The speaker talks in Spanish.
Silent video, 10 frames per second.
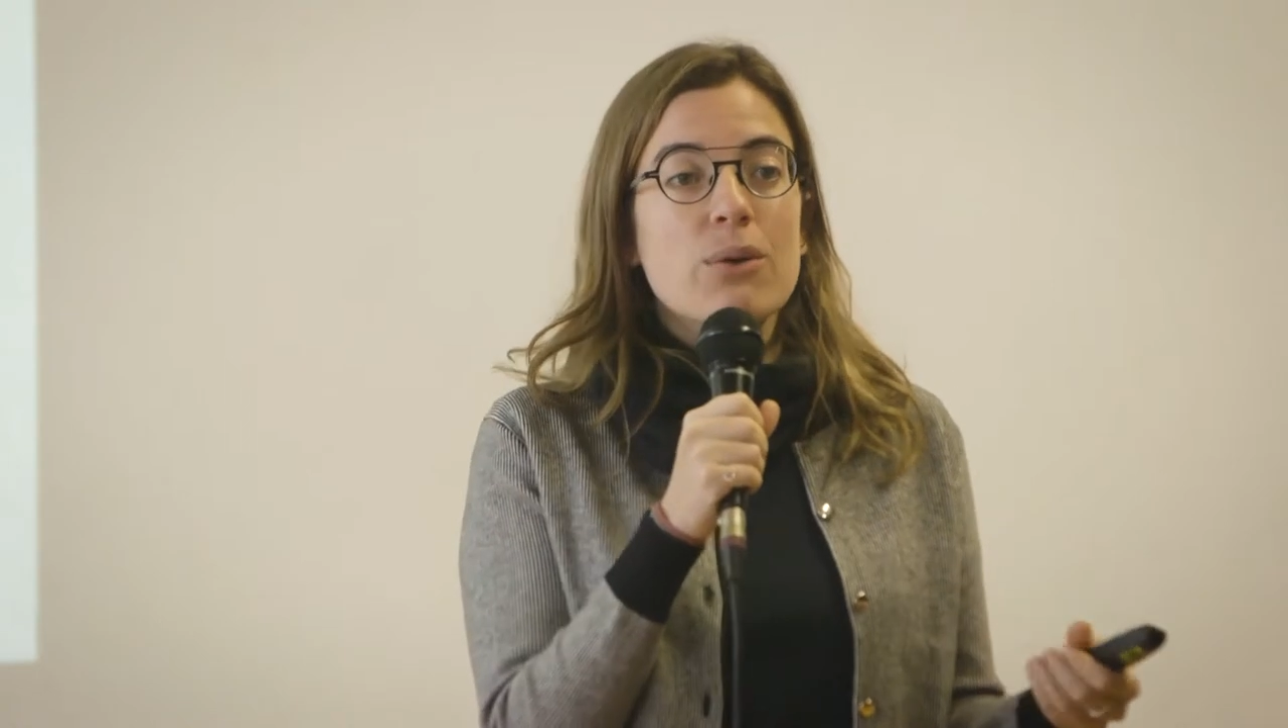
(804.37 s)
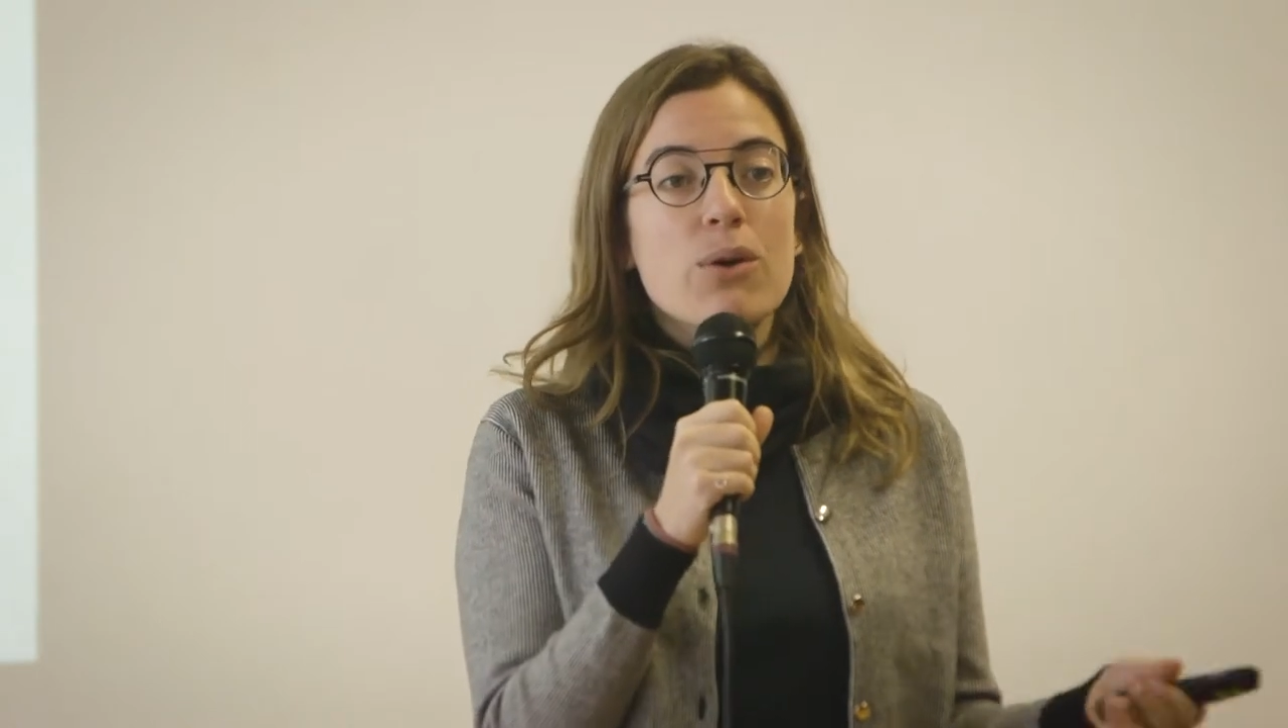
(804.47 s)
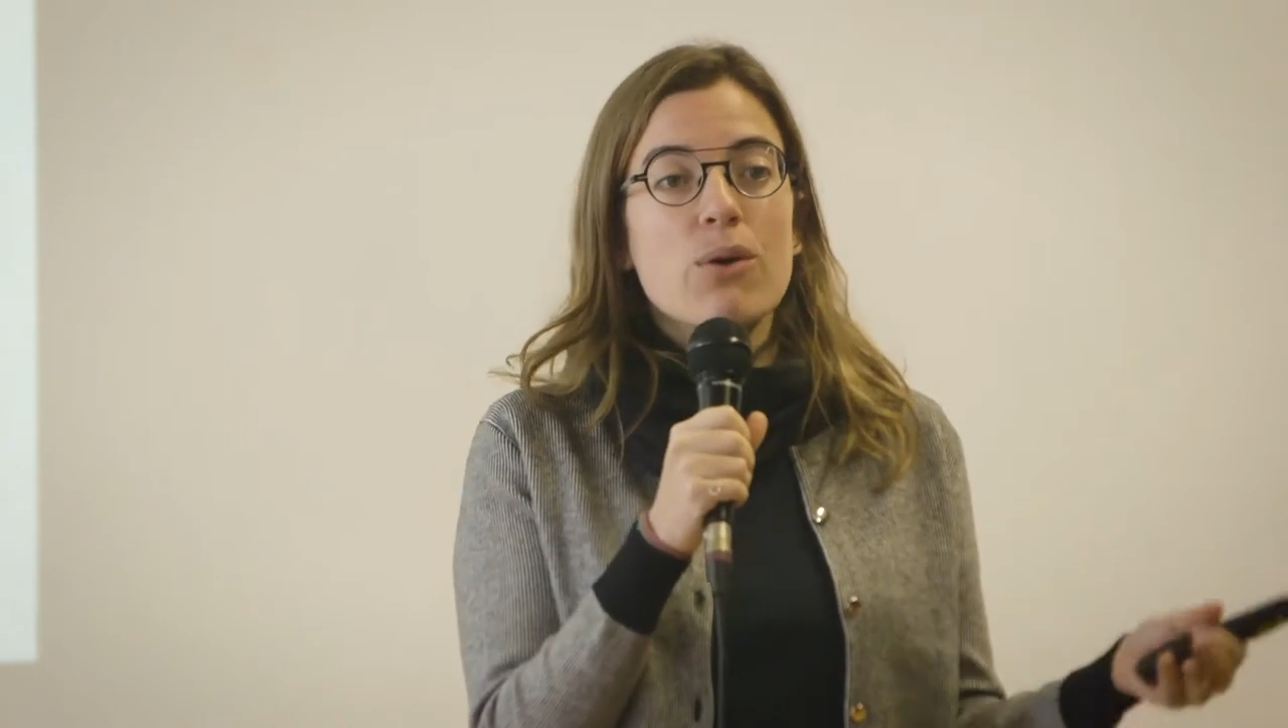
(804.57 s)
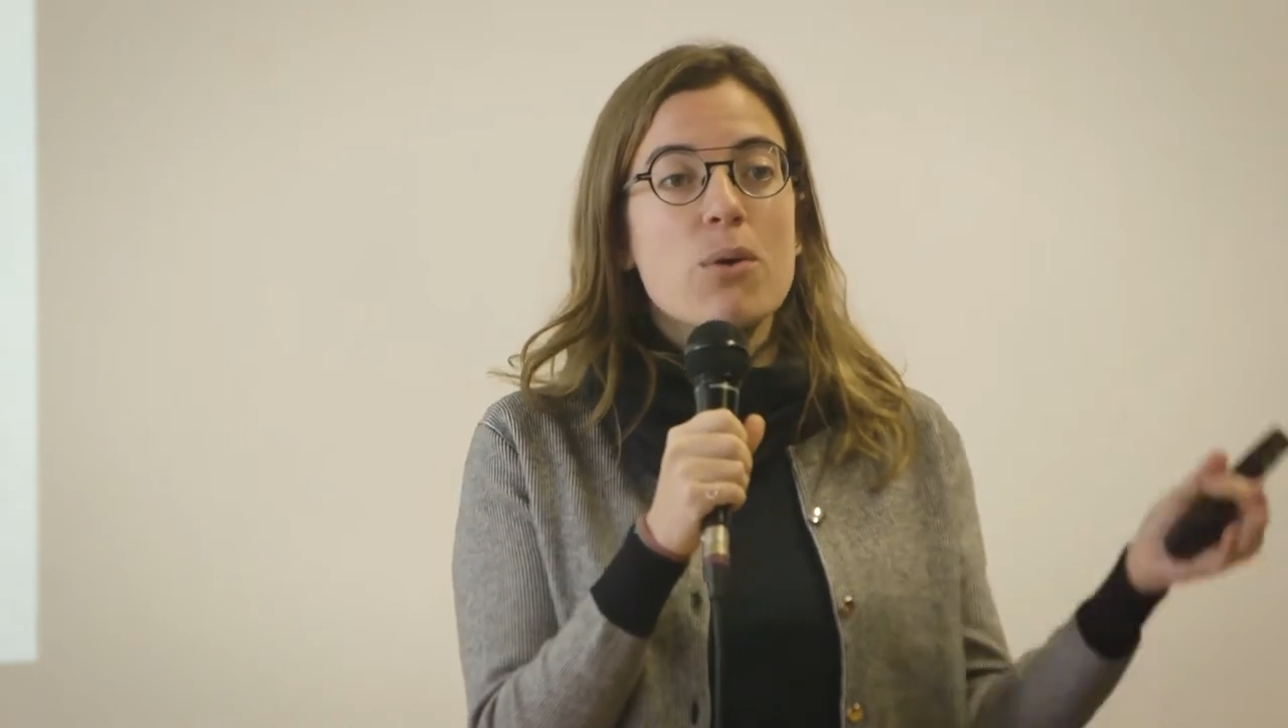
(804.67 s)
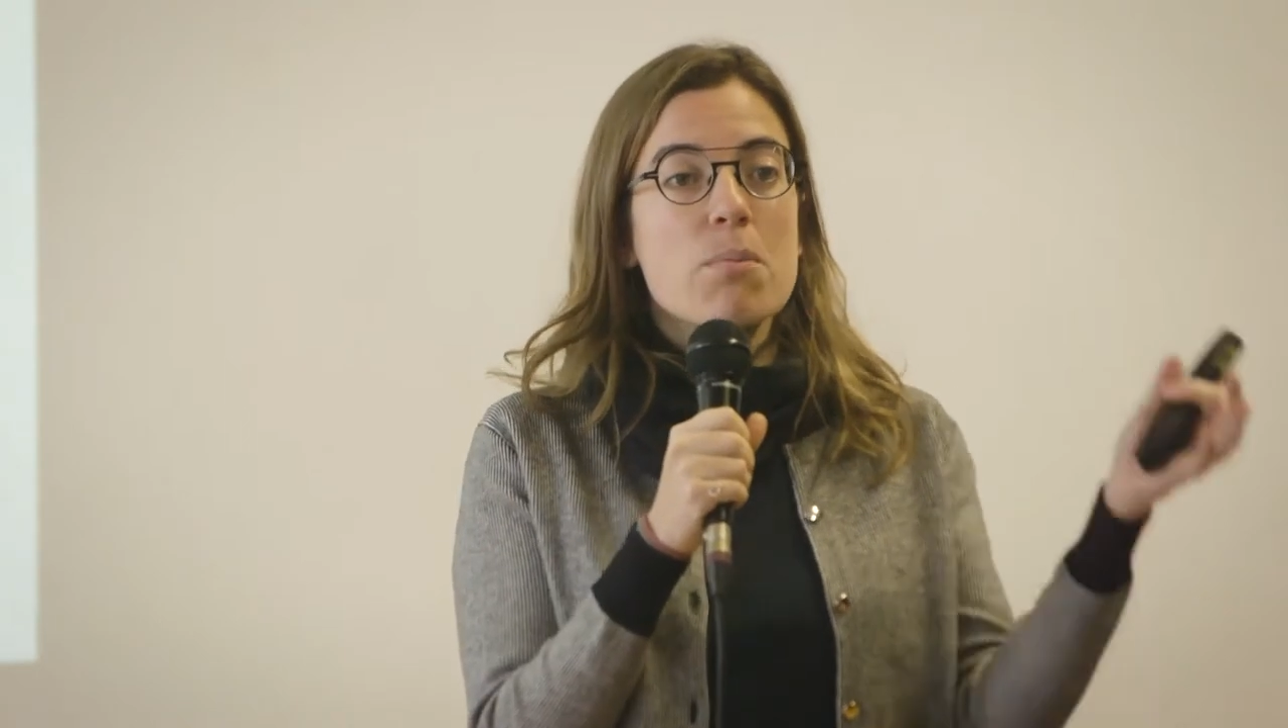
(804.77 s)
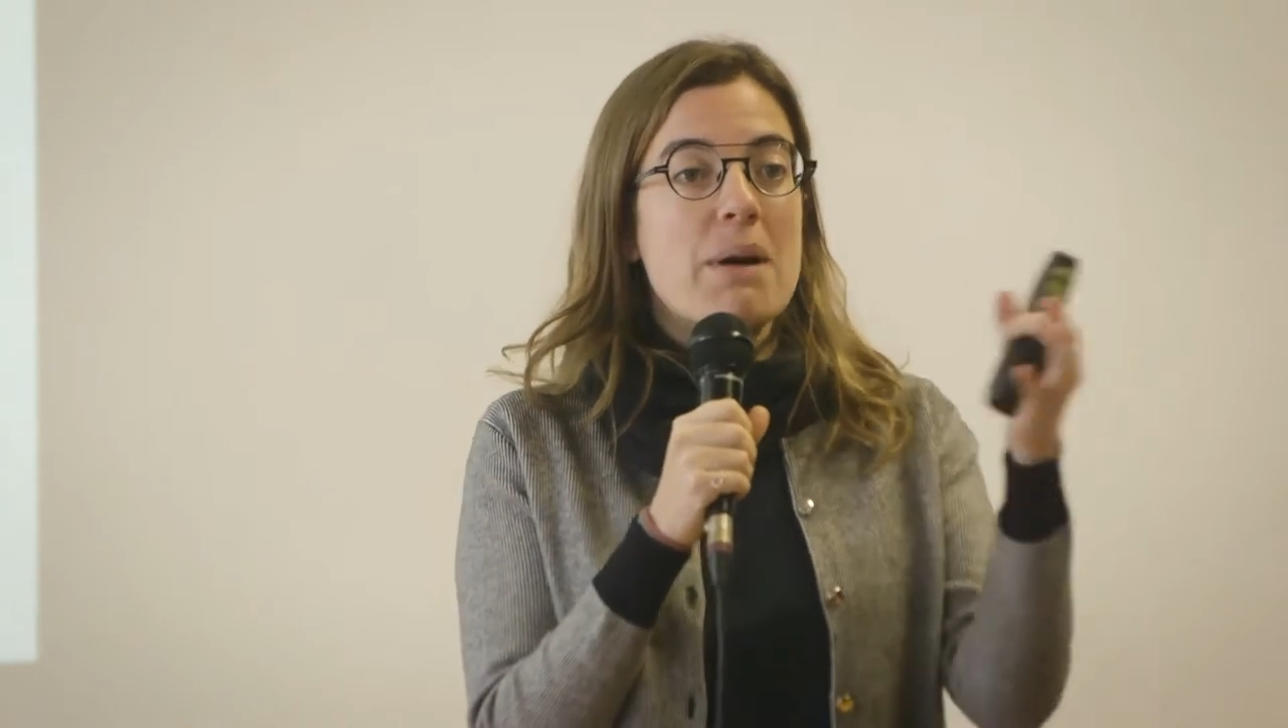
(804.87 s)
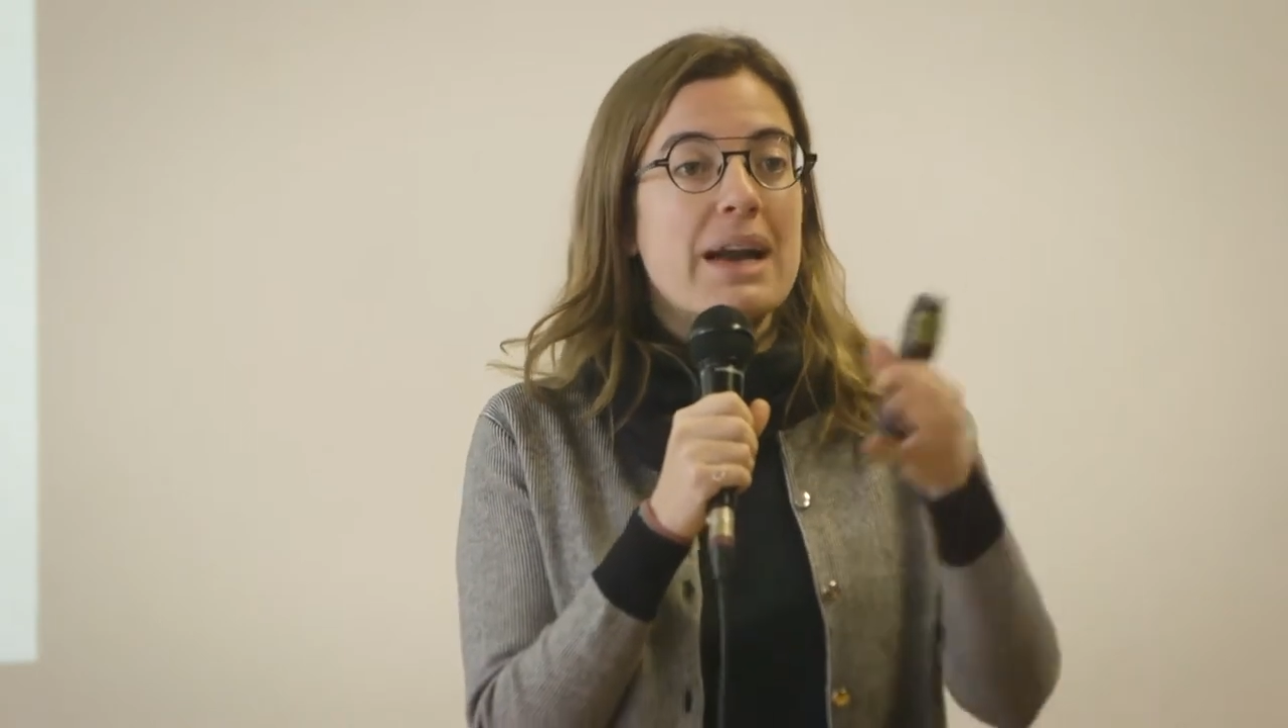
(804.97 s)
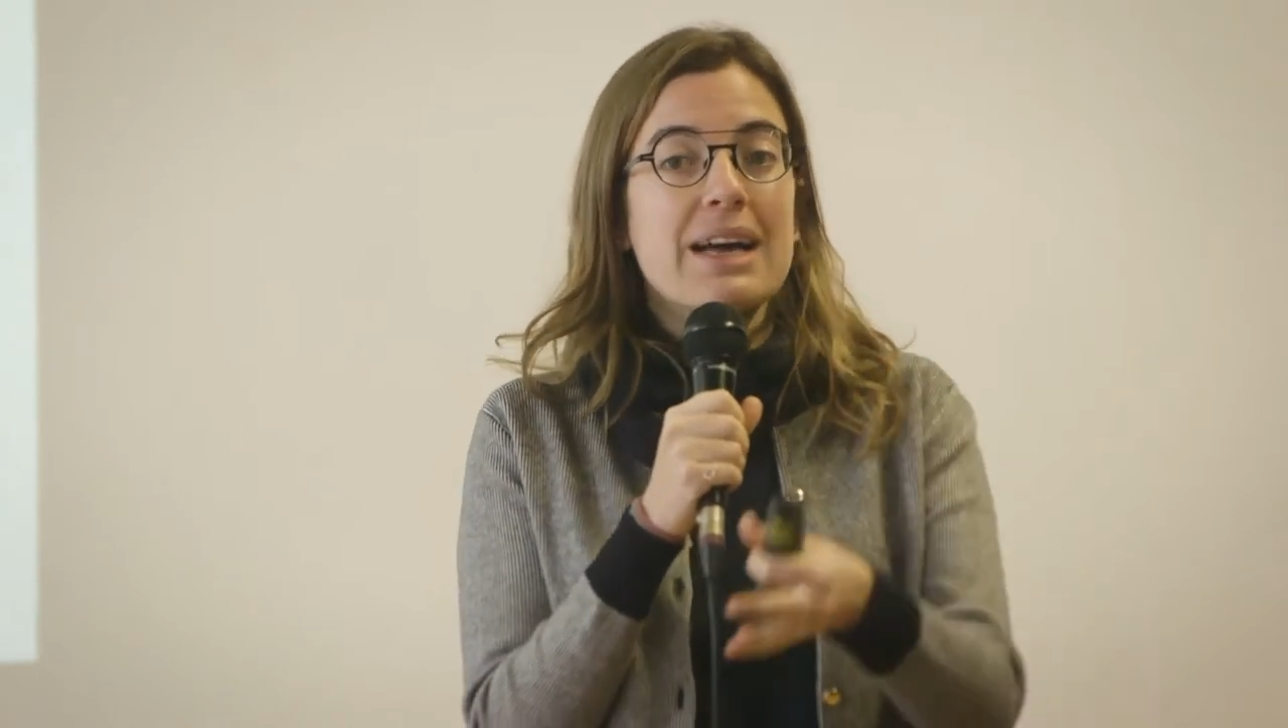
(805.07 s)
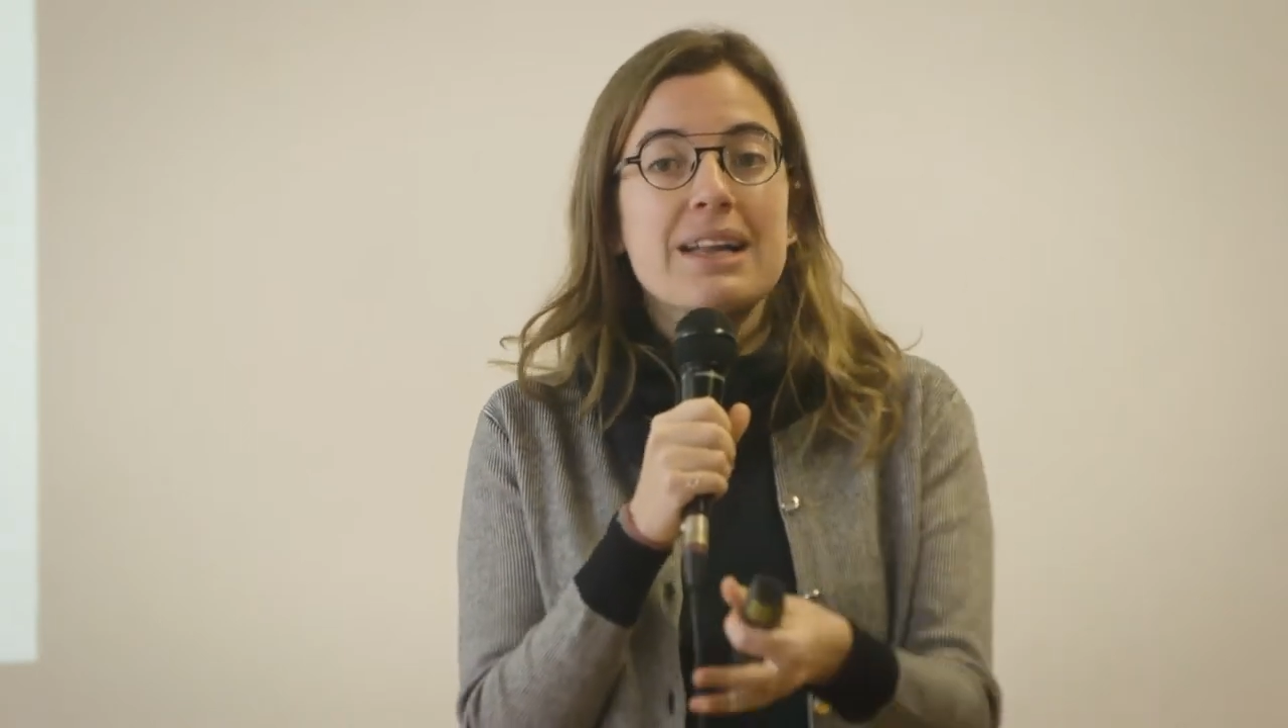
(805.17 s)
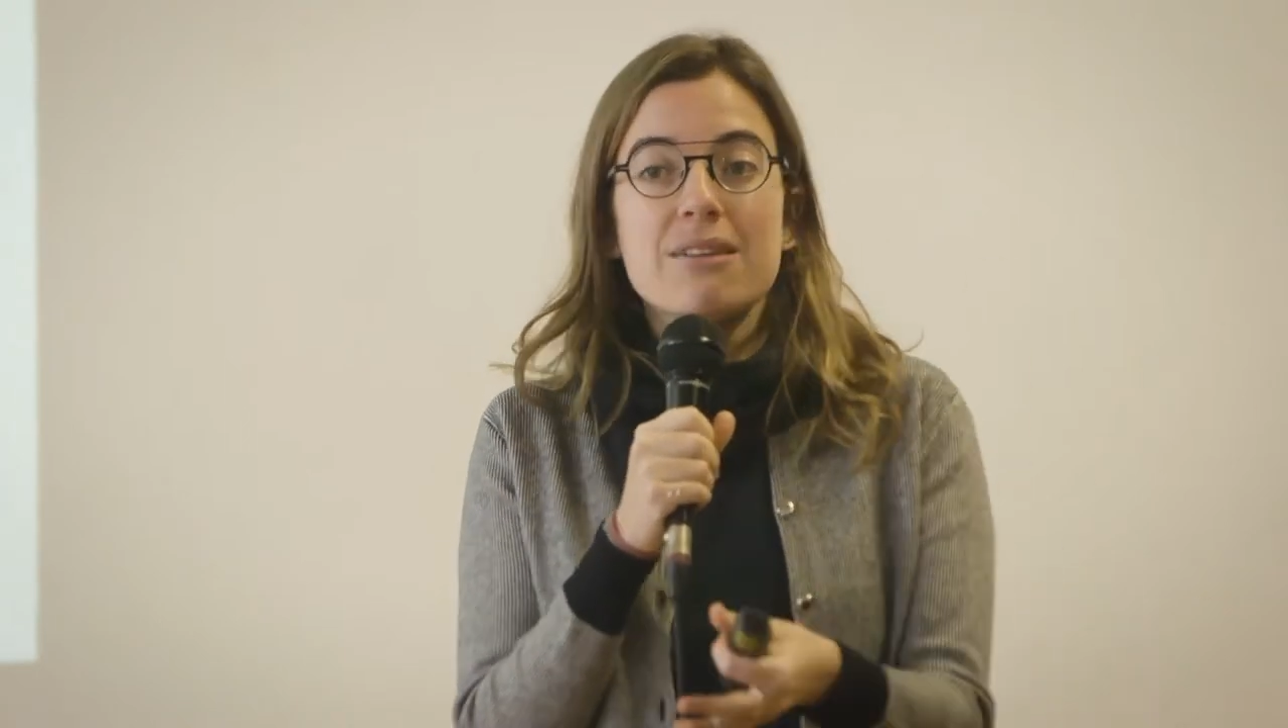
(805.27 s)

luego comparar